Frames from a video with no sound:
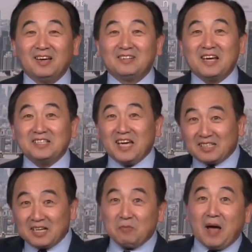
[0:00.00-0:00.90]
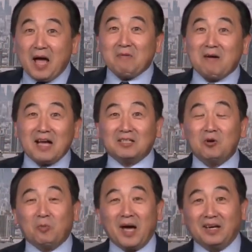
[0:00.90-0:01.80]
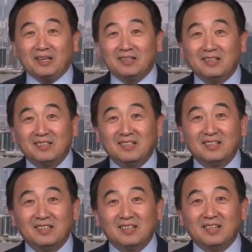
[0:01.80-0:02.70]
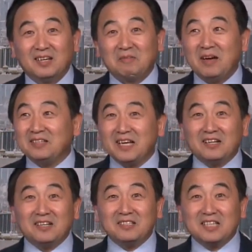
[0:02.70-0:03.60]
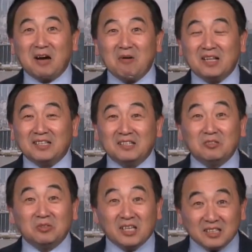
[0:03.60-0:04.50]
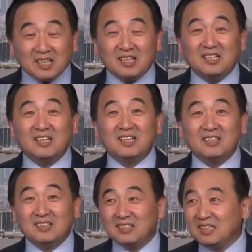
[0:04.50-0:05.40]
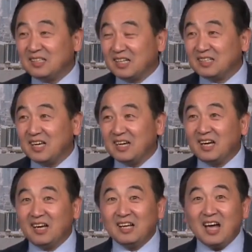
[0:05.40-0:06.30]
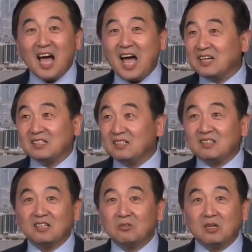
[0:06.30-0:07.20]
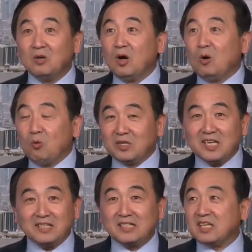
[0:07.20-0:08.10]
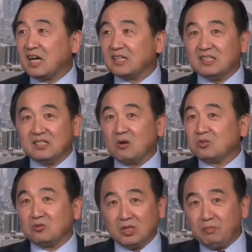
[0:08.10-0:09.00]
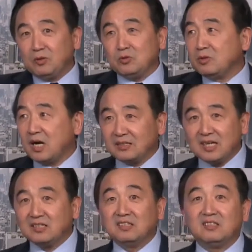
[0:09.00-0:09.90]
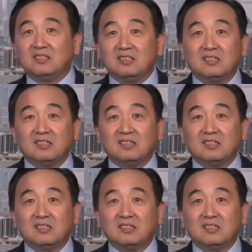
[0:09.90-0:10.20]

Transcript: 再念，他又啪啪就又拍，拍那个人讲话，那人就停下来，一停下，还是他就更，我现在强烈的要求你必须让他停止。